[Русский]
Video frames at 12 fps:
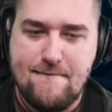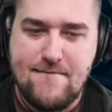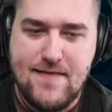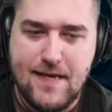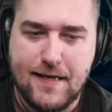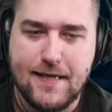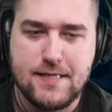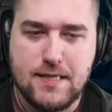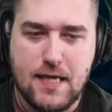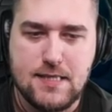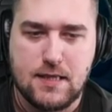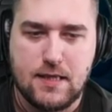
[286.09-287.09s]
И
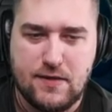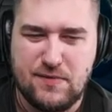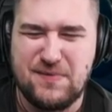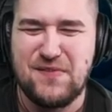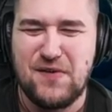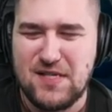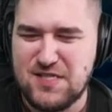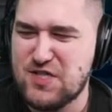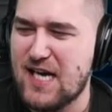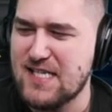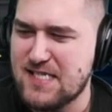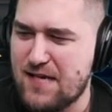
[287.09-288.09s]
каждый раз, когда я думаю, ну вот
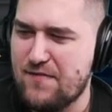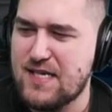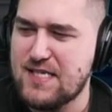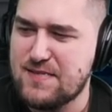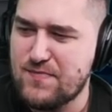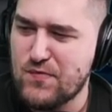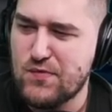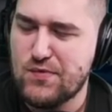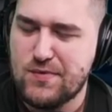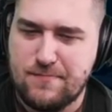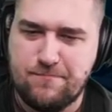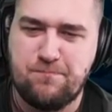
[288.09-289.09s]
сейчас я возьму